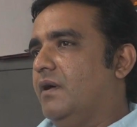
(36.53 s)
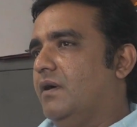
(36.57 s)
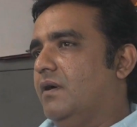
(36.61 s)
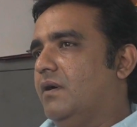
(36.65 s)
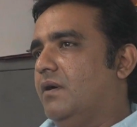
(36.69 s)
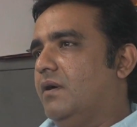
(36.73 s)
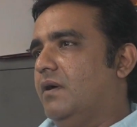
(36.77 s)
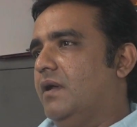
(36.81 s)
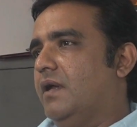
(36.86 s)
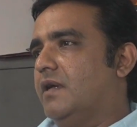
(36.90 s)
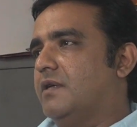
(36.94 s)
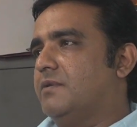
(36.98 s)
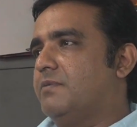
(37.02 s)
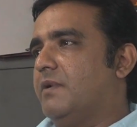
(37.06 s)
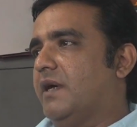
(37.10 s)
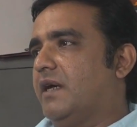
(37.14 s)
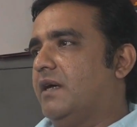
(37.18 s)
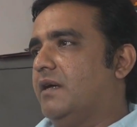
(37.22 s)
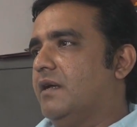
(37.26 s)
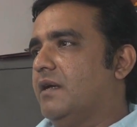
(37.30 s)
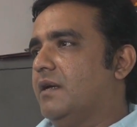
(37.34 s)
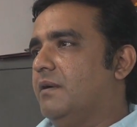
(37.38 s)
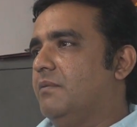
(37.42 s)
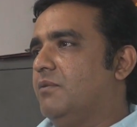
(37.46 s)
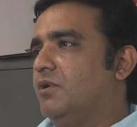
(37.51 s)
और एक्सपेक्ट
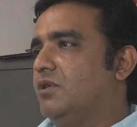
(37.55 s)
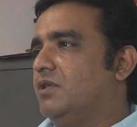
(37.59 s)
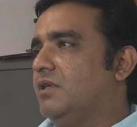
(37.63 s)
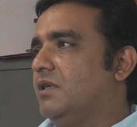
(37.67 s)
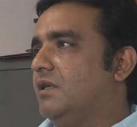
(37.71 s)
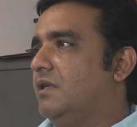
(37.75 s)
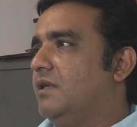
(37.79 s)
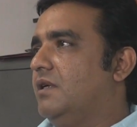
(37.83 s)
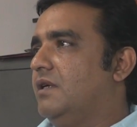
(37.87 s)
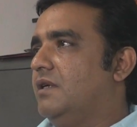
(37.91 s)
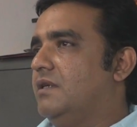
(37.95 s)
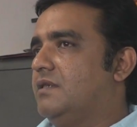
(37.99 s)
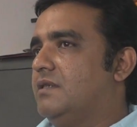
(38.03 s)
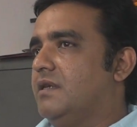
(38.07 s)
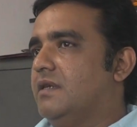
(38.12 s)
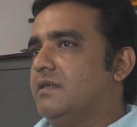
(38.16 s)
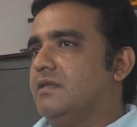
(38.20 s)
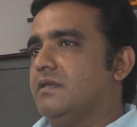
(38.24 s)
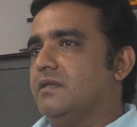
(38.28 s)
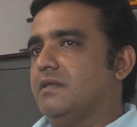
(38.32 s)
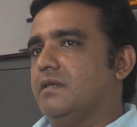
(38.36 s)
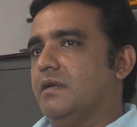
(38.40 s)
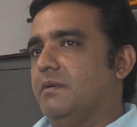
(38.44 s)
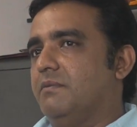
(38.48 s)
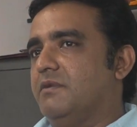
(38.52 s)
कर रहे हैं बहुत जल्दी
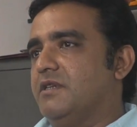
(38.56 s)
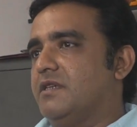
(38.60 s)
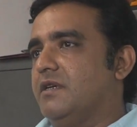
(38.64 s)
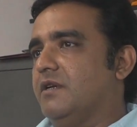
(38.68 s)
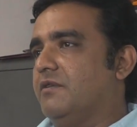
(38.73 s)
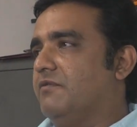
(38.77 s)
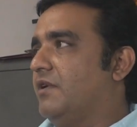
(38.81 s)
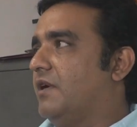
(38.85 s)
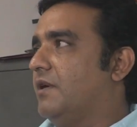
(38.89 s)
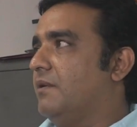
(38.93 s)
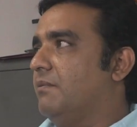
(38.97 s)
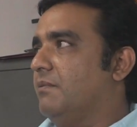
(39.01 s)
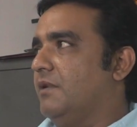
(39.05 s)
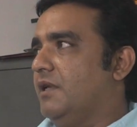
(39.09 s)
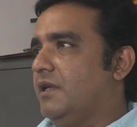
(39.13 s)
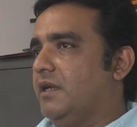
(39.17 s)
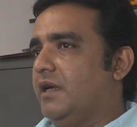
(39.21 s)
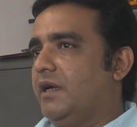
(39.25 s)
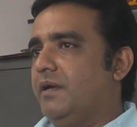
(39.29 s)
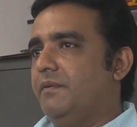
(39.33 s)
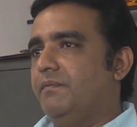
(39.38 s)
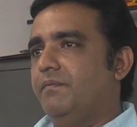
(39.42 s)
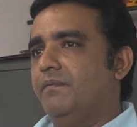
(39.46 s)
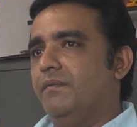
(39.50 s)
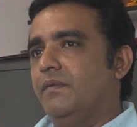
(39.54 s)
सेंसर से हमें सर्टिफिकेट मिल
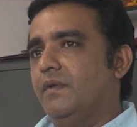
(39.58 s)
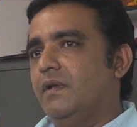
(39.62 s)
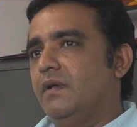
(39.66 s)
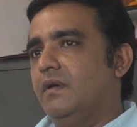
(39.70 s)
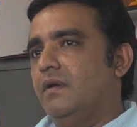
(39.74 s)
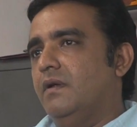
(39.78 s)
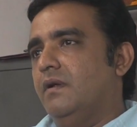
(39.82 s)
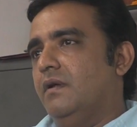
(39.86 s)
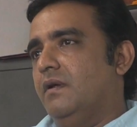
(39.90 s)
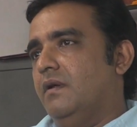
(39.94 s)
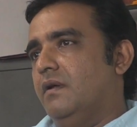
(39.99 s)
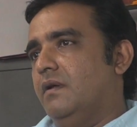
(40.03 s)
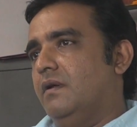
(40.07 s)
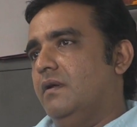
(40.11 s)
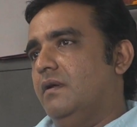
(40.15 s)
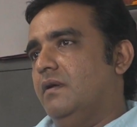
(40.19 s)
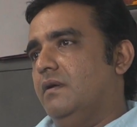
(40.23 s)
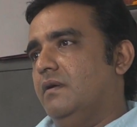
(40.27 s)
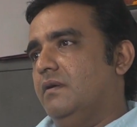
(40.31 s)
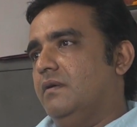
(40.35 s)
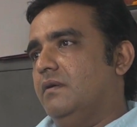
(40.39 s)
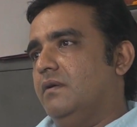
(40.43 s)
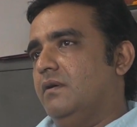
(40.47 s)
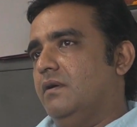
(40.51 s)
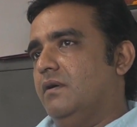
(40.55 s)
जाए
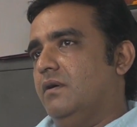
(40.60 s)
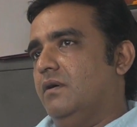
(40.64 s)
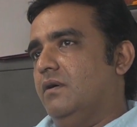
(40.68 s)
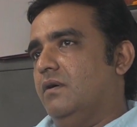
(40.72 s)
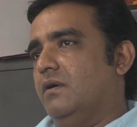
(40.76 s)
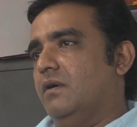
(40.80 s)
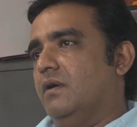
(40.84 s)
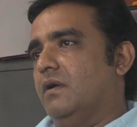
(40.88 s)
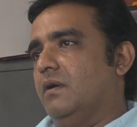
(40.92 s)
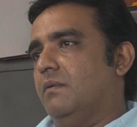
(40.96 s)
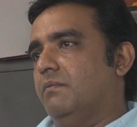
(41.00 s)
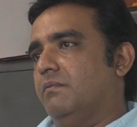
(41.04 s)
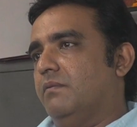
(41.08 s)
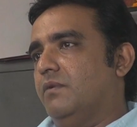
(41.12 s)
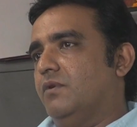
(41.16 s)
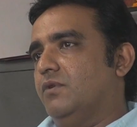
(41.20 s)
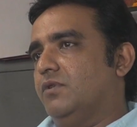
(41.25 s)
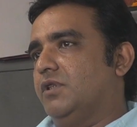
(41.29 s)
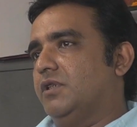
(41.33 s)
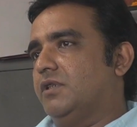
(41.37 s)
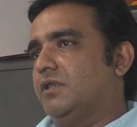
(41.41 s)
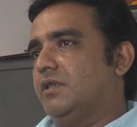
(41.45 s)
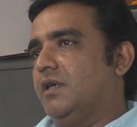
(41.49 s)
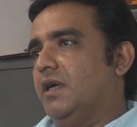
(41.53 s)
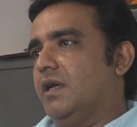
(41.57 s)
और हम
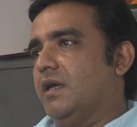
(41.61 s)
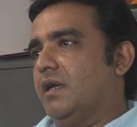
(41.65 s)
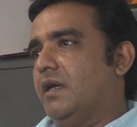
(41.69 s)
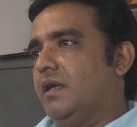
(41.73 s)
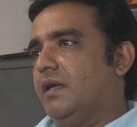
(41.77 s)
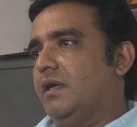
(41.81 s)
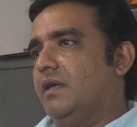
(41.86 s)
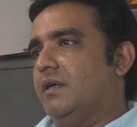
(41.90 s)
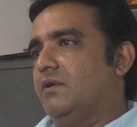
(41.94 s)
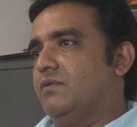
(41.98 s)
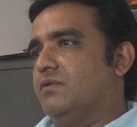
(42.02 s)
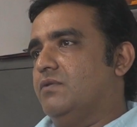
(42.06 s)
कोशिश कर रहे हैं कि